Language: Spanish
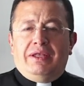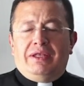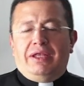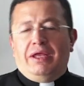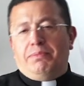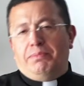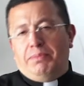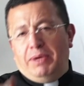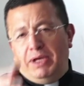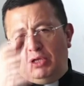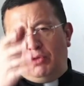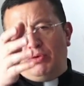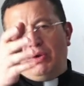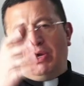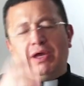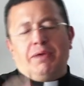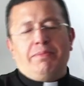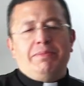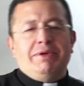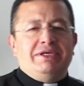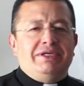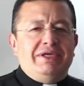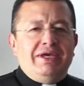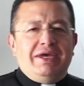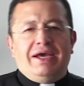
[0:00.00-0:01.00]
Te invito a que
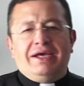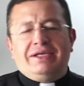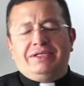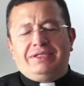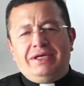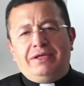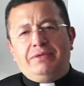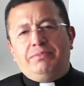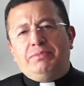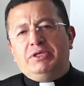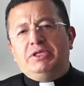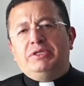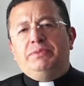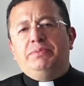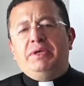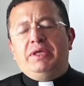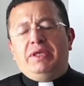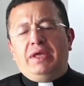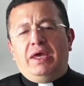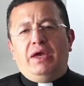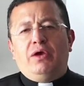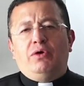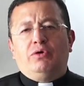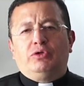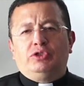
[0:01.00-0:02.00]
me sigas en mis
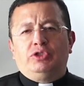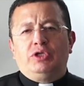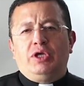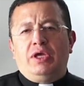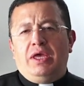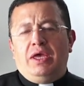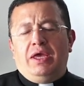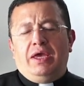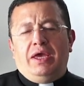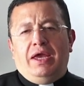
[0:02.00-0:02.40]
videos,